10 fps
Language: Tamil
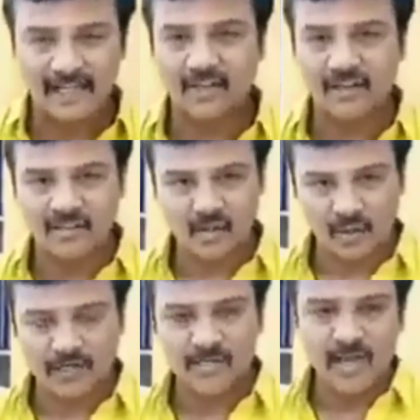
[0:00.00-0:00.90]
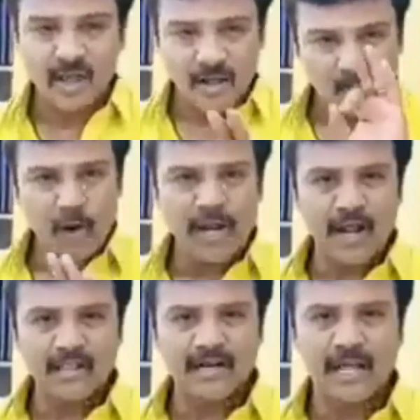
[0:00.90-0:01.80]
நைன் எயிட் த்ரீ ஸ்டூடெண்ட்ஸ்
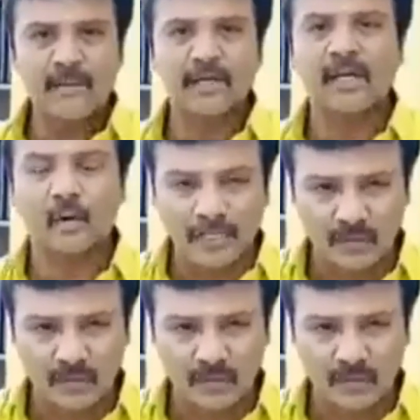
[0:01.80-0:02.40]
மூணே நாள் தான் டைம் இருக்கு